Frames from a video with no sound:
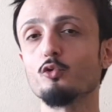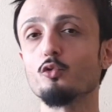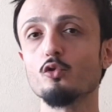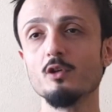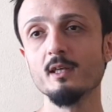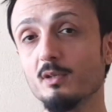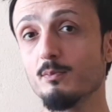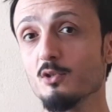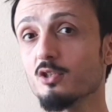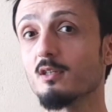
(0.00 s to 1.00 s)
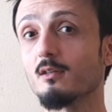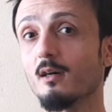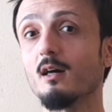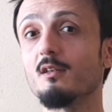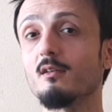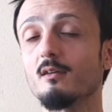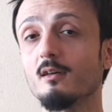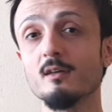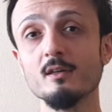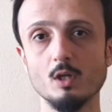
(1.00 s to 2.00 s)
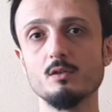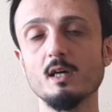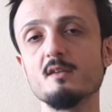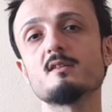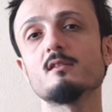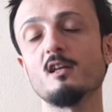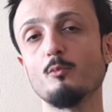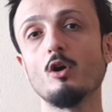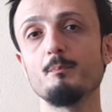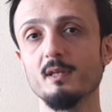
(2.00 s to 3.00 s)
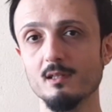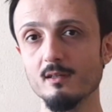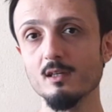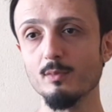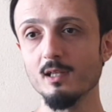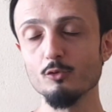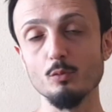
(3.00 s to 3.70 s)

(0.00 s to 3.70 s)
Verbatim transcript: bulduk. Bitmişti adeta. Hatta insanlar muhabbetlerini bile